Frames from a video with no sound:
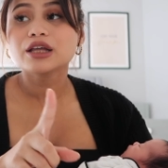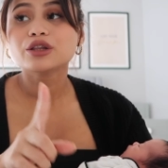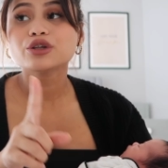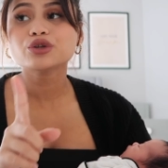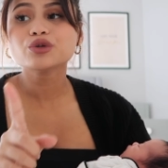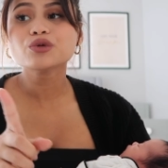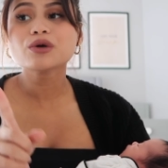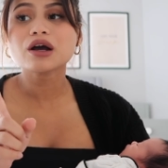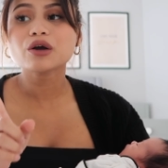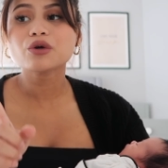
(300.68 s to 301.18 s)
itu
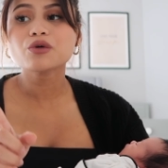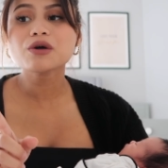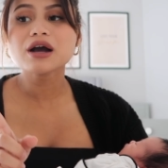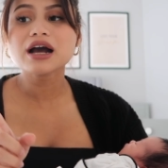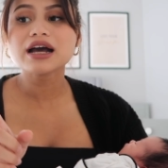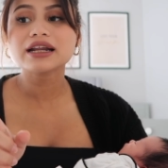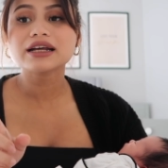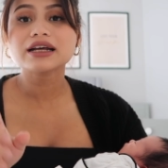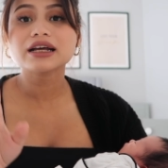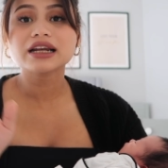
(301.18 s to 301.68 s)
tuh aku
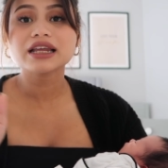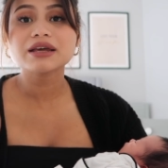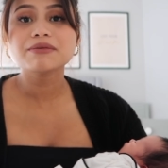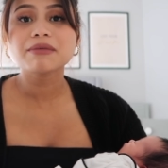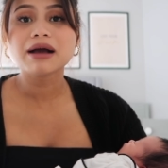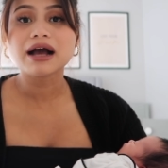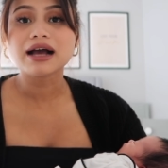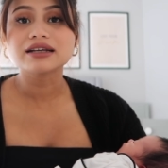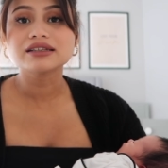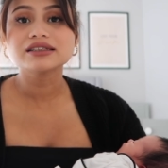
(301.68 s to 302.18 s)
hari
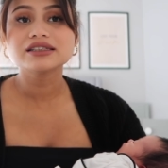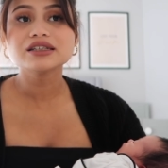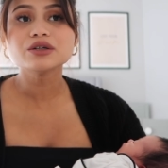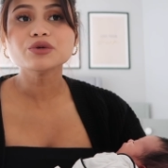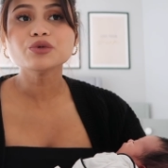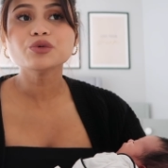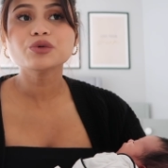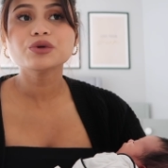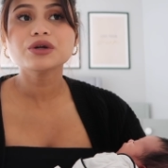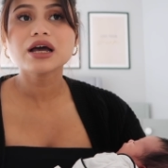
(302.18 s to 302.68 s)
kelima
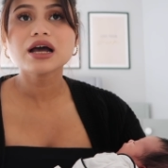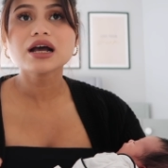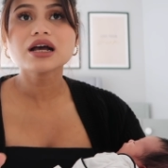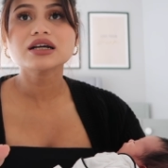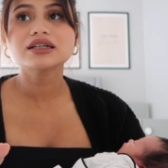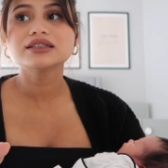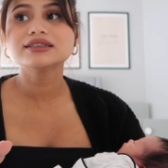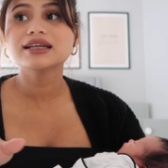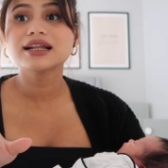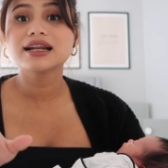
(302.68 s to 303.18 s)
aja udah
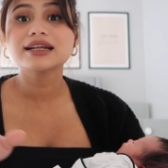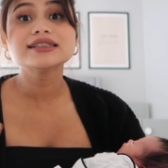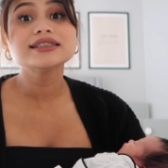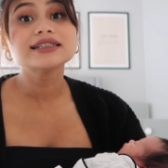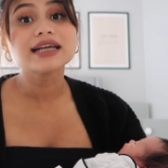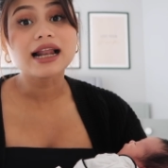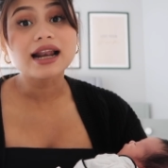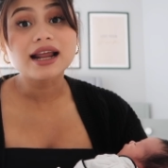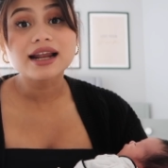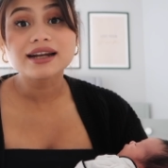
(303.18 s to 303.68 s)

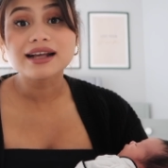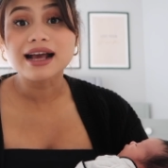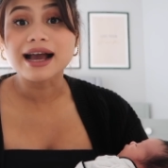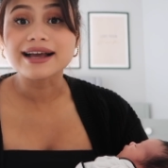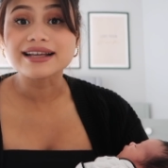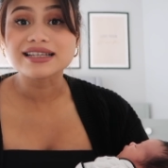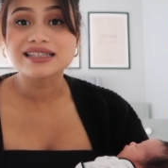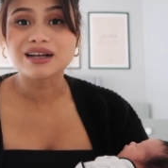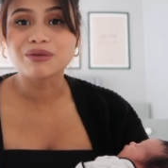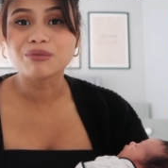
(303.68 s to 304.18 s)
jalan-jalan
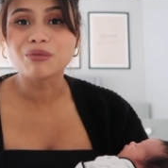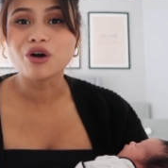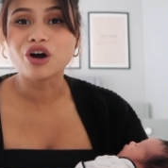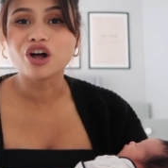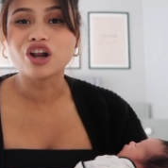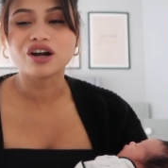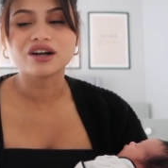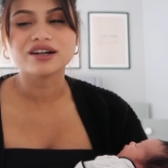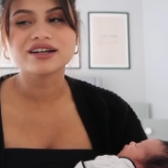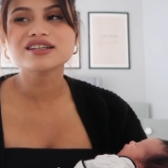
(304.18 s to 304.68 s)
guys nge
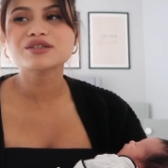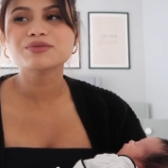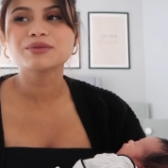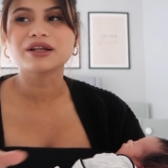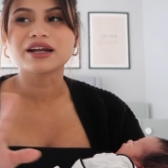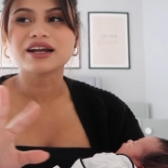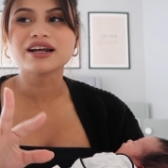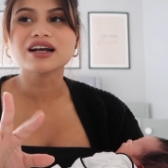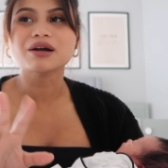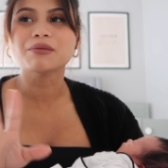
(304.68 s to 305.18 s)
mall ini
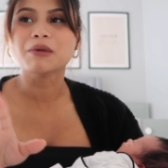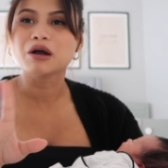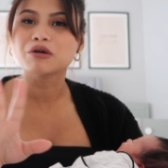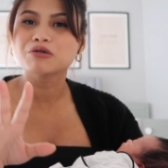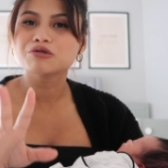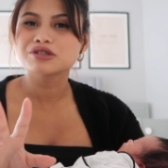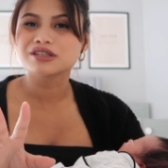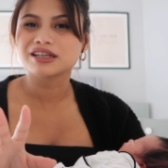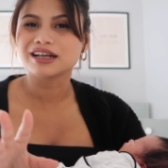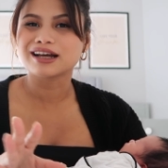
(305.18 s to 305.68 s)
sebenarnya nggak
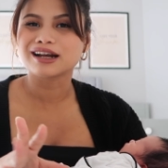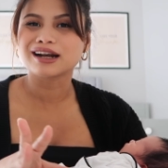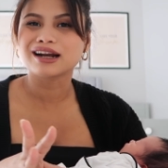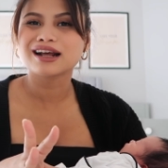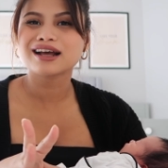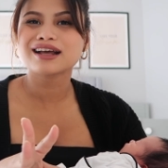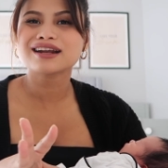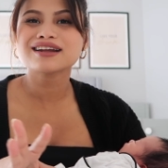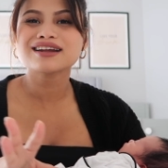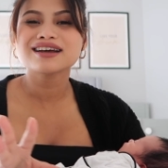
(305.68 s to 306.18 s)
bagus sih
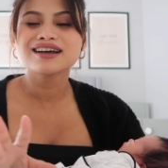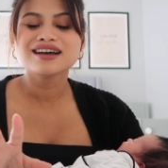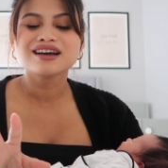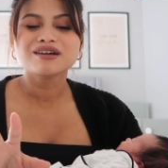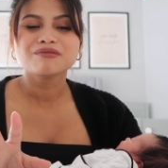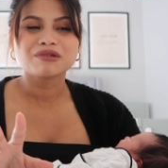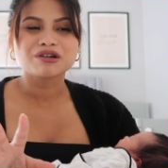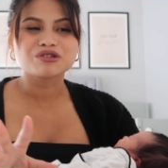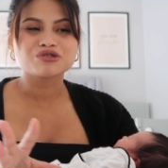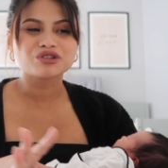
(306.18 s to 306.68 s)
karena kan
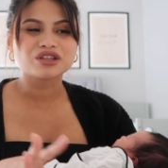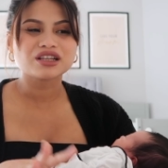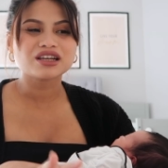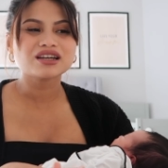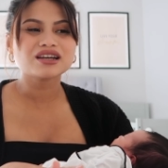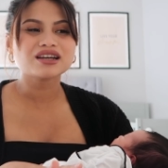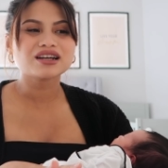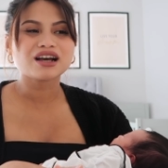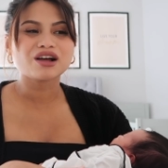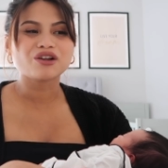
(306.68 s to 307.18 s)

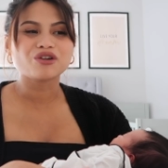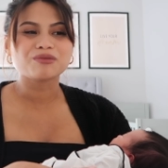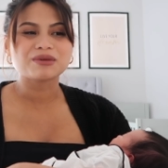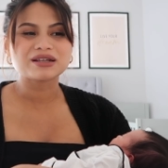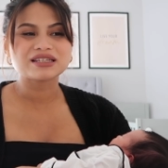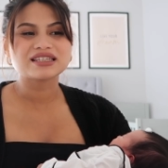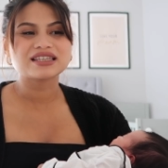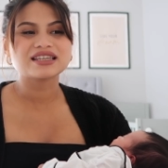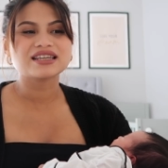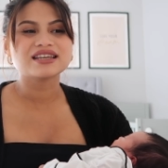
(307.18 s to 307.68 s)
maksudnya kalau
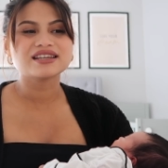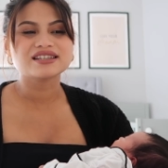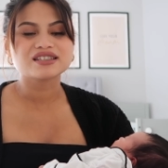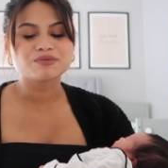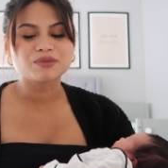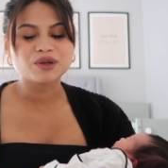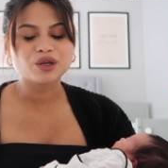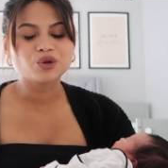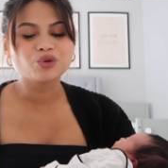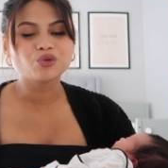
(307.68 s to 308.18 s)
masih
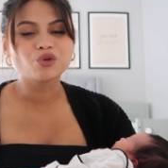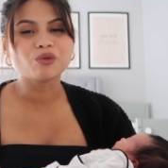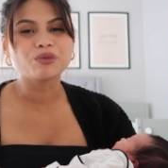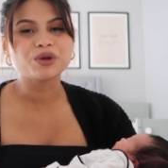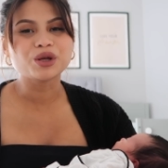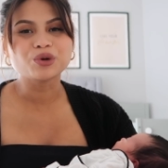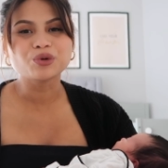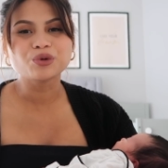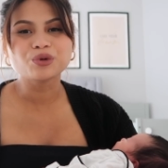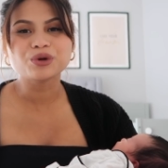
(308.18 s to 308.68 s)
seminggu dua
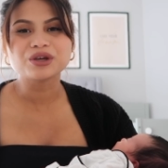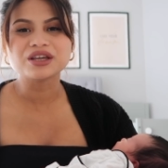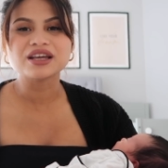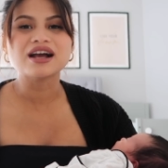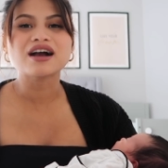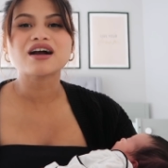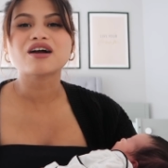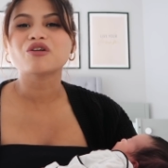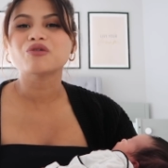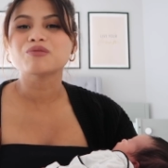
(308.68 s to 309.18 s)
minggu
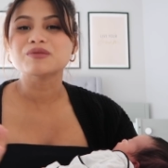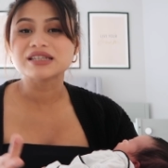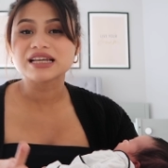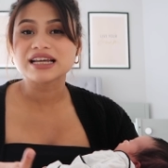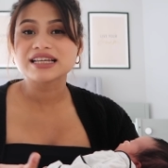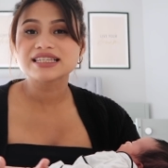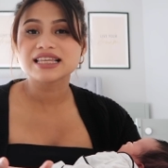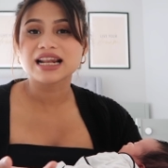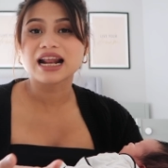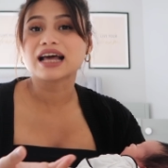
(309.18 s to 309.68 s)
ya kalau bisa
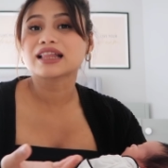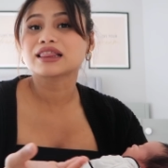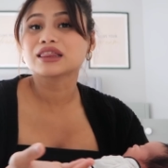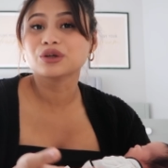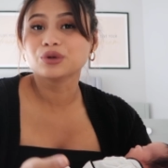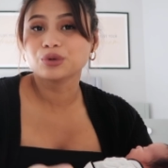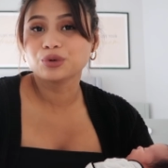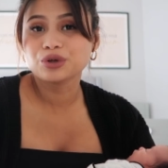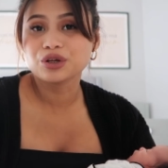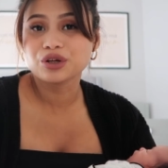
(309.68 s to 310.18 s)
istirahat
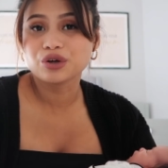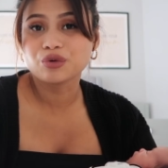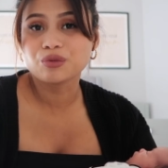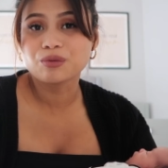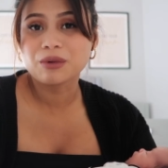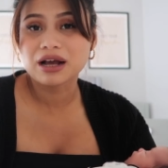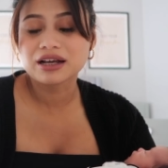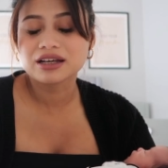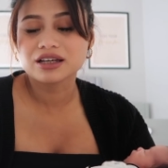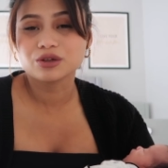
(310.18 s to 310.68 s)
dulu di
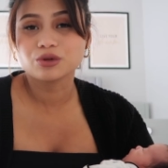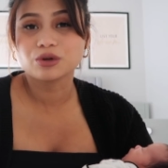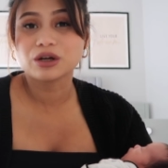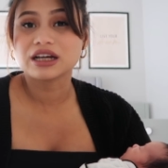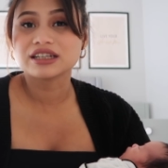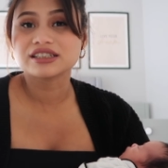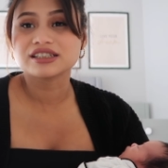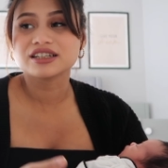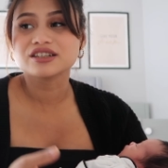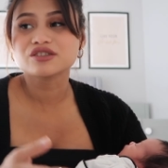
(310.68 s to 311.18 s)
rumah gitu
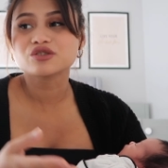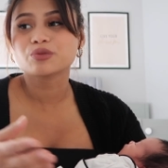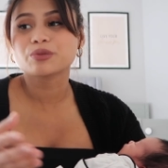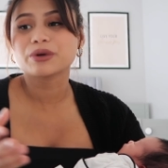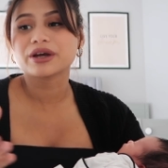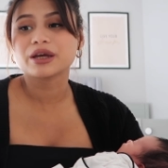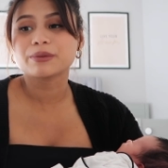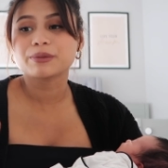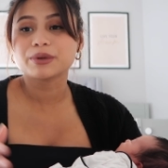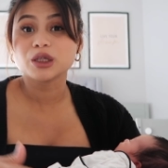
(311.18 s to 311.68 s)
kan jadi
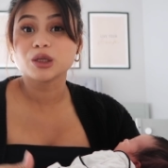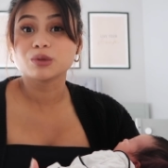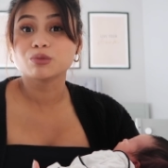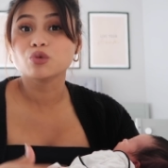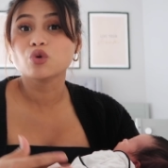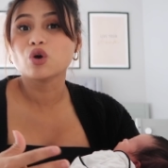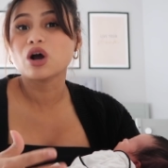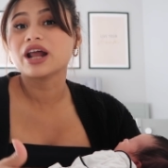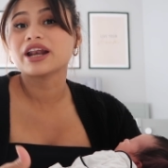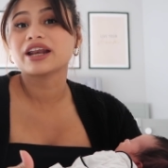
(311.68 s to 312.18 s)
supaya
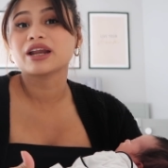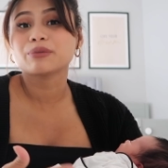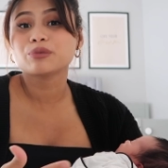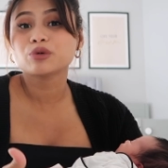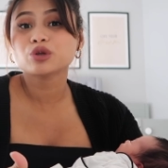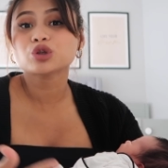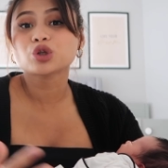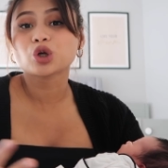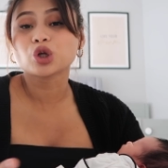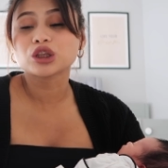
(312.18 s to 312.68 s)
penyembuhannya
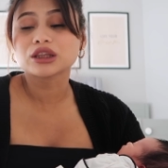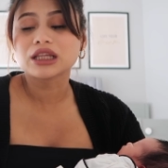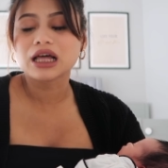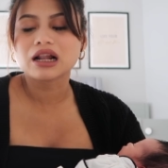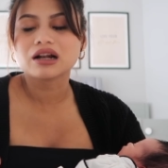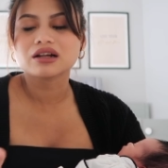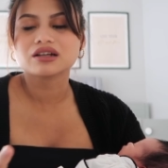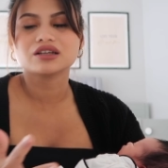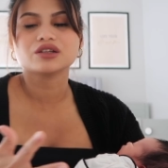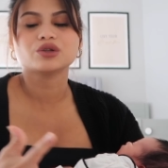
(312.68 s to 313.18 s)
pun
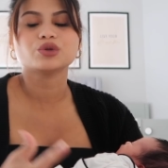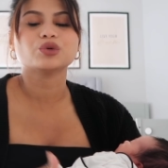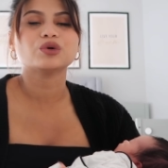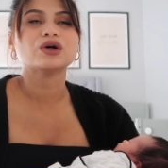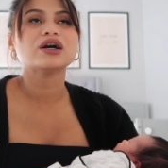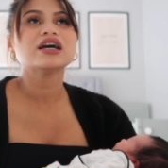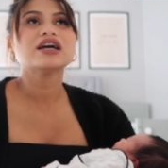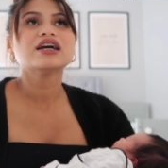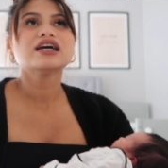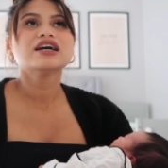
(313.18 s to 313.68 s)
total gitu